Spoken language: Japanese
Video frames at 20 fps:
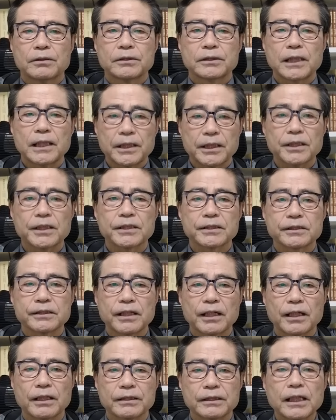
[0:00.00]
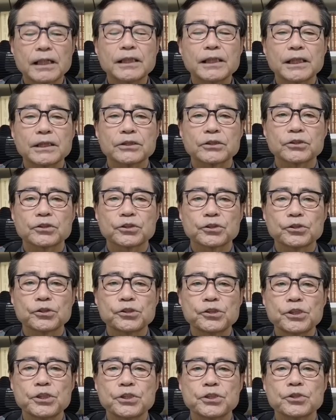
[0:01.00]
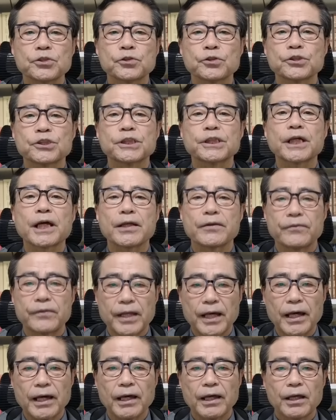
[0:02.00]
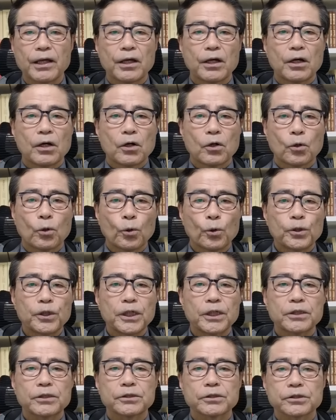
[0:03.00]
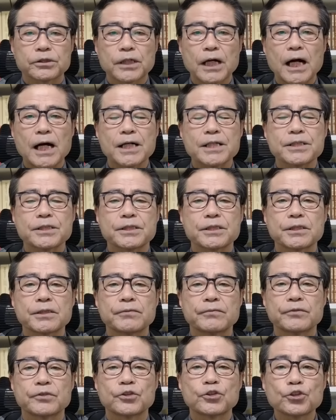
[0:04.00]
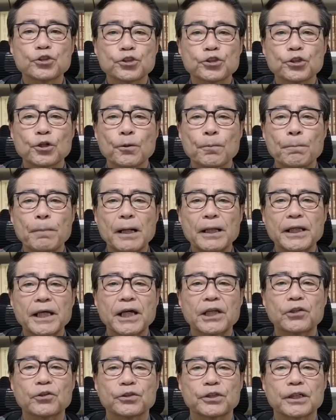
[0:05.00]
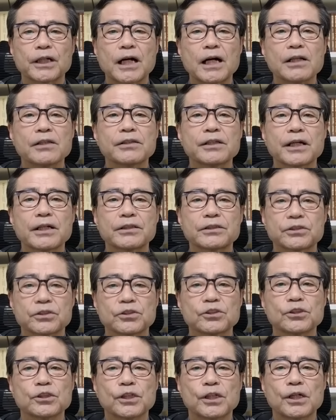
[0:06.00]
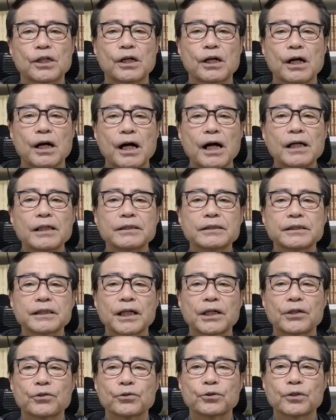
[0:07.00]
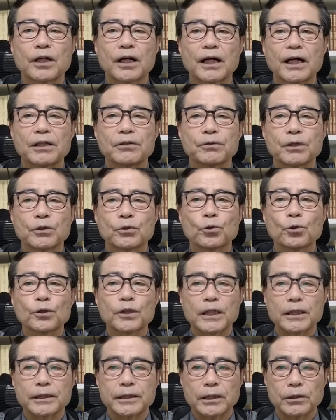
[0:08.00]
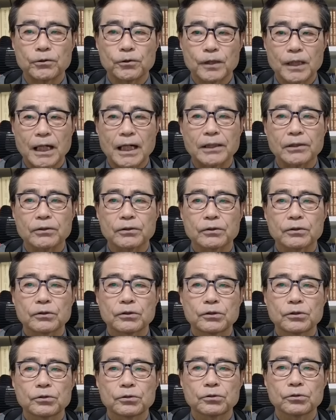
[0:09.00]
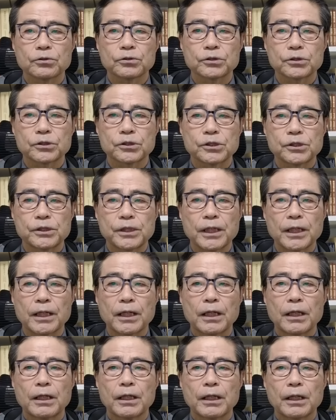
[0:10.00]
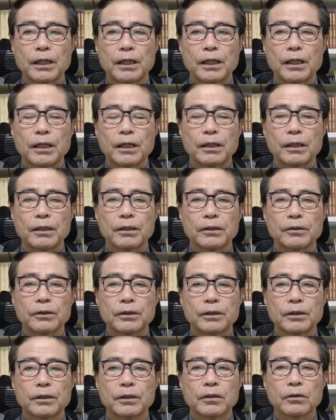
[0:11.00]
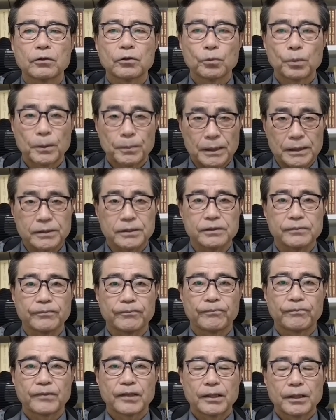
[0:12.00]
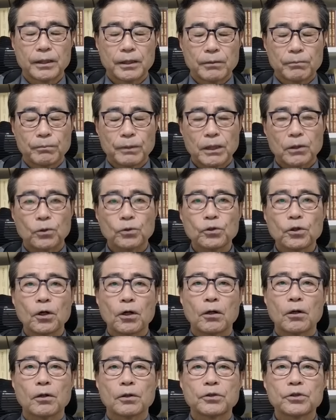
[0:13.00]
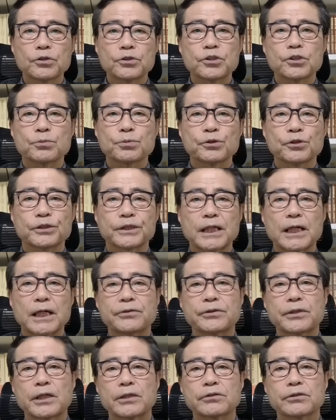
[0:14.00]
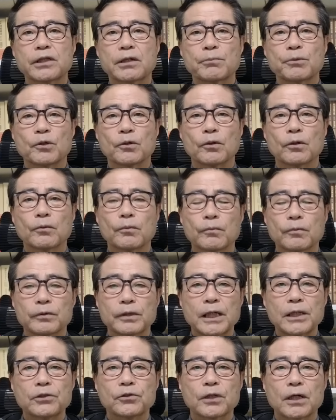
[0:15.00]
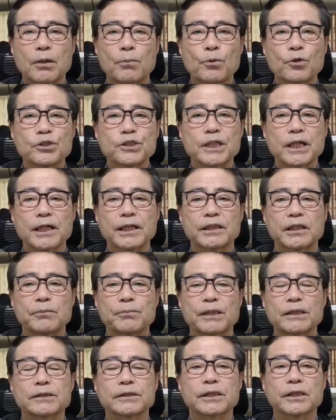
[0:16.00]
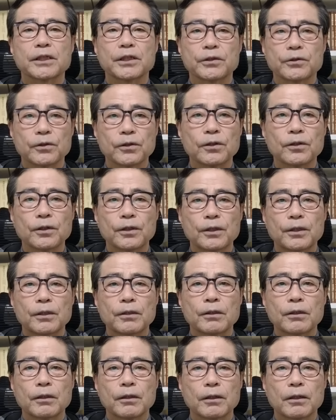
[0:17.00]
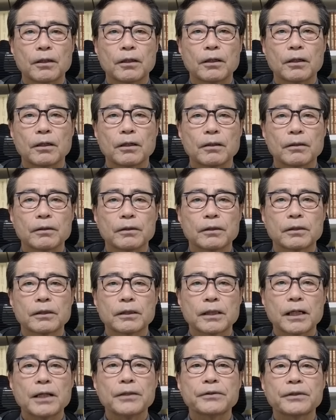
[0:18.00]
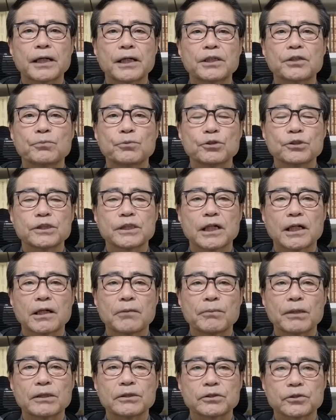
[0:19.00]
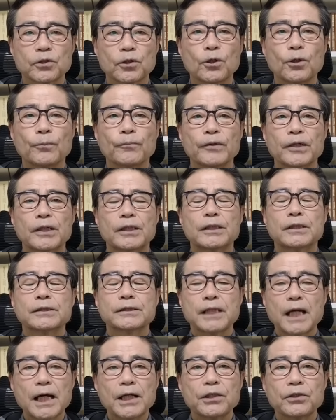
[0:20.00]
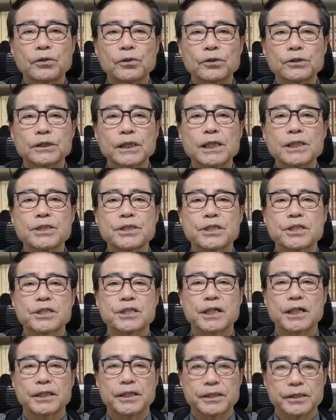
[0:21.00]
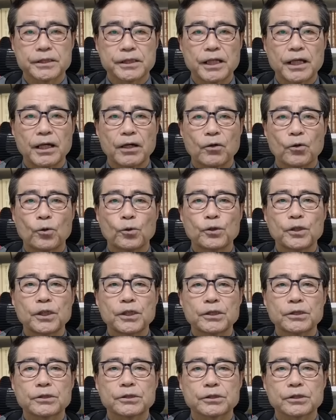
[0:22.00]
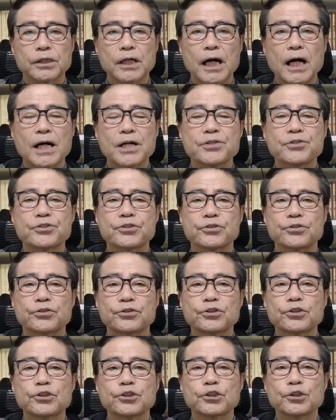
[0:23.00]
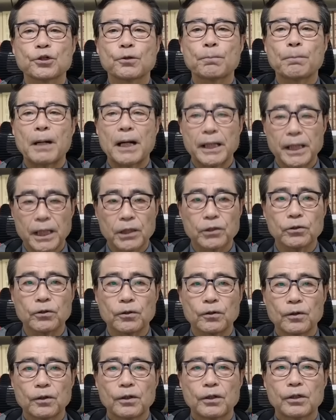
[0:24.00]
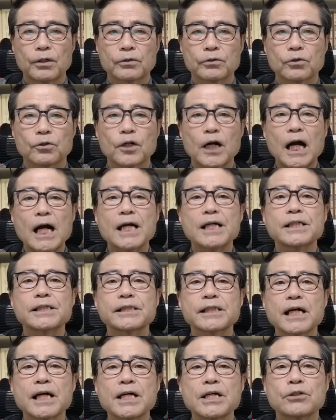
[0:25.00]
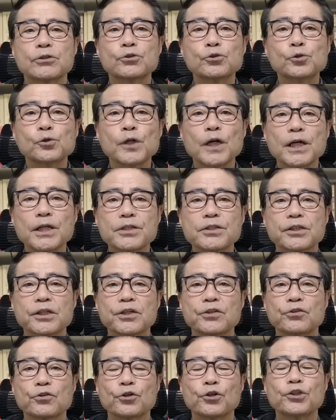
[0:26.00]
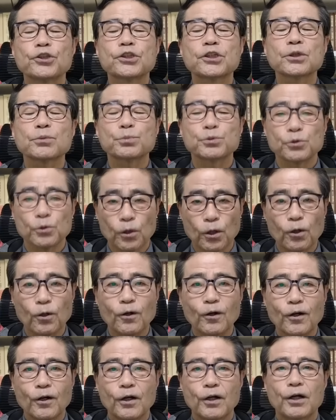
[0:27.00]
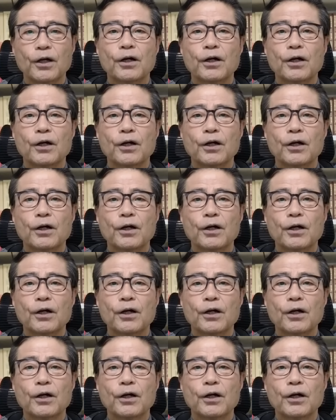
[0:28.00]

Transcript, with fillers: さてですね、3月12日の時点で、オリックス阪神優勝パレードに関連する犯罪の疑いはどうだったのかということについて、えー、述べます。まあ、この YouTube のンネルでも何度か申し上げていますけれど、簡単に申し上げますと、斎藤前知事がですね、オリックス阪神優勝パレードの開催運営資金の一部を、